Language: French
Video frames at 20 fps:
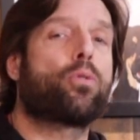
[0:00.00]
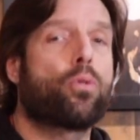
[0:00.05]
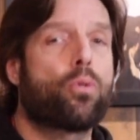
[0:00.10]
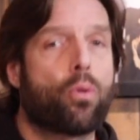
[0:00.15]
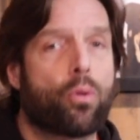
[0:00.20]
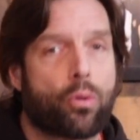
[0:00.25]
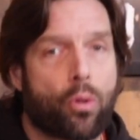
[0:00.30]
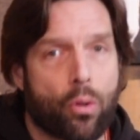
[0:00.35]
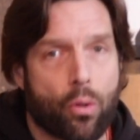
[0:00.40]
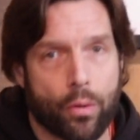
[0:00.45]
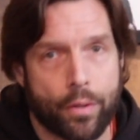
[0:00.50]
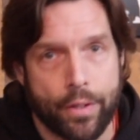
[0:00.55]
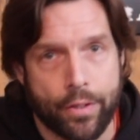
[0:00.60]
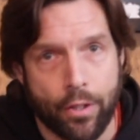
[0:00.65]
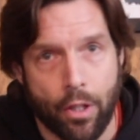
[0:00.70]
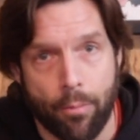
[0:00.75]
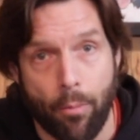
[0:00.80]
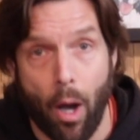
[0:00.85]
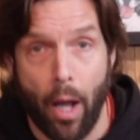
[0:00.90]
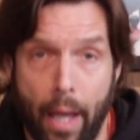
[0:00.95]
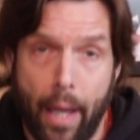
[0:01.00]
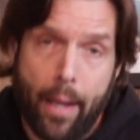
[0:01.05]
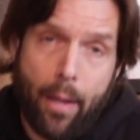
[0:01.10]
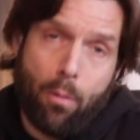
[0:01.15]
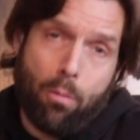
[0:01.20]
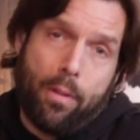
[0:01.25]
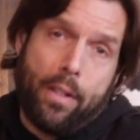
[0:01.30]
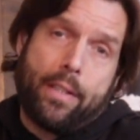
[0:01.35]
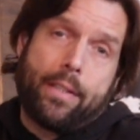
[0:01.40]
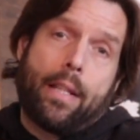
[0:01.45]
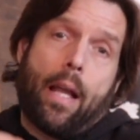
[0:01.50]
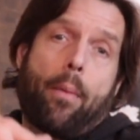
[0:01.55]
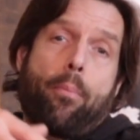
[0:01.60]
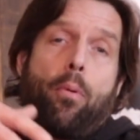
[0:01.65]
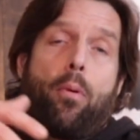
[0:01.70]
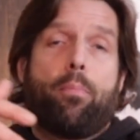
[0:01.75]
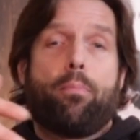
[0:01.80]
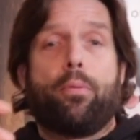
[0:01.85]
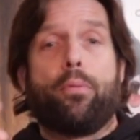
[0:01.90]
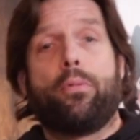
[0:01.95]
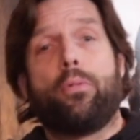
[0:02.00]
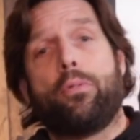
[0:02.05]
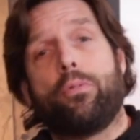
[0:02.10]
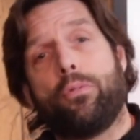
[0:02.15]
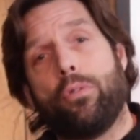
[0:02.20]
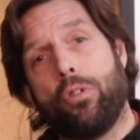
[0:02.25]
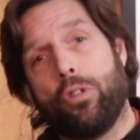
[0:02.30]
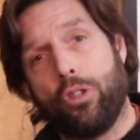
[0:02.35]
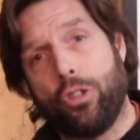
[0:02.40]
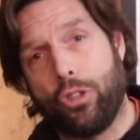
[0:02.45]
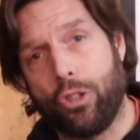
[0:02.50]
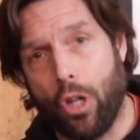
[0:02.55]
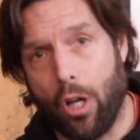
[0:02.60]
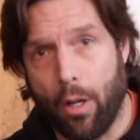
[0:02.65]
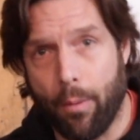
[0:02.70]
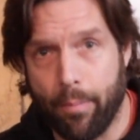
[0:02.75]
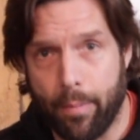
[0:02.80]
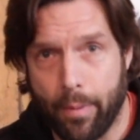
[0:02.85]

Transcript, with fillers: du contre-conditionnement, et oui, c'est un peu plus de job.